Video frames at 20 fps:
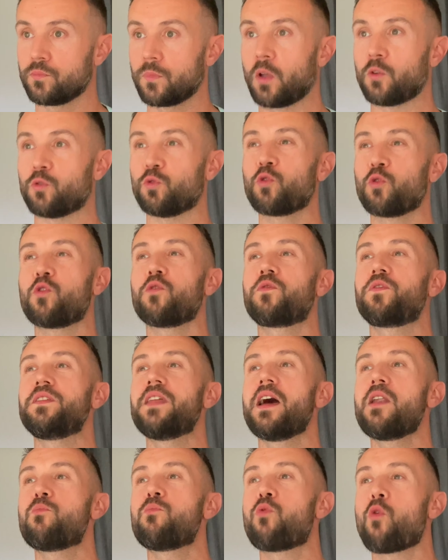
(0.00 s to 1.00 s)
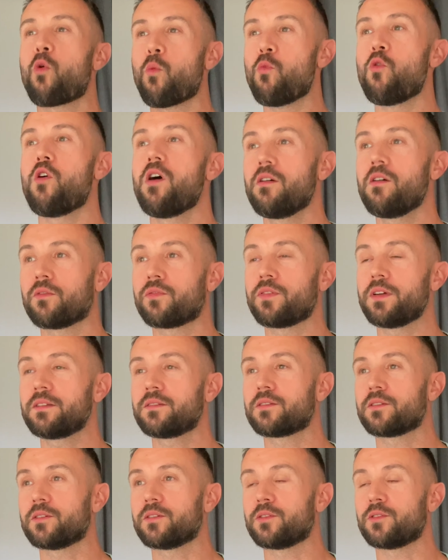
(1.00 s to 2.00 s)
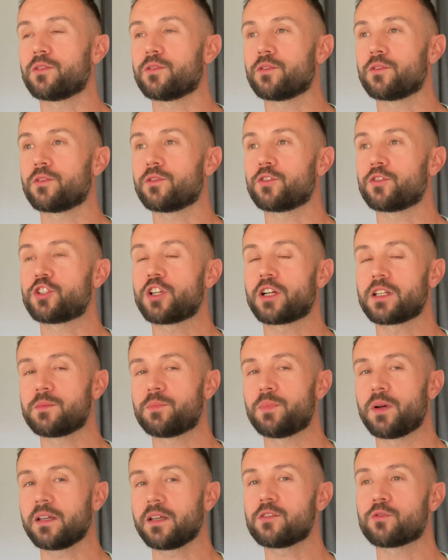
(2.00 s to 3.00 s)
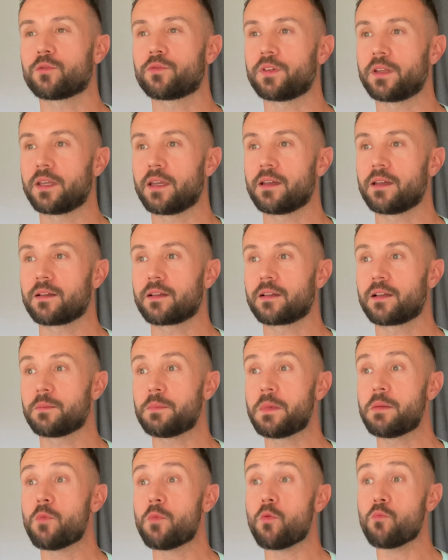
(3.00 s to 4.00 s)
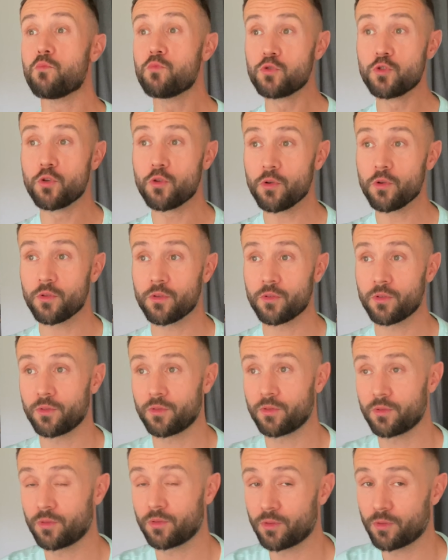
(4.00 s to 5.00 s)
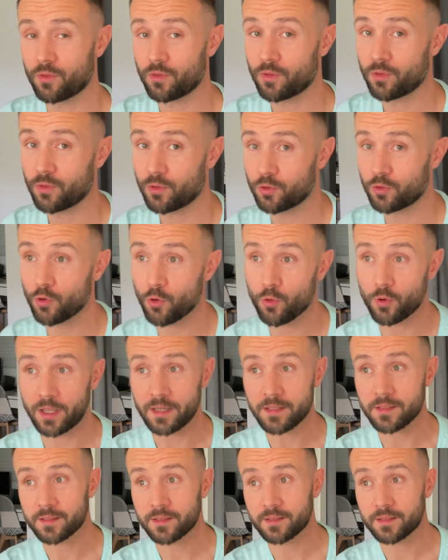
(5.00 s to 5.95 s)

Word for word: Donc au final, pour moi, en fait, euh, Charlie Paris, ont fait quand même mieux que Rolex,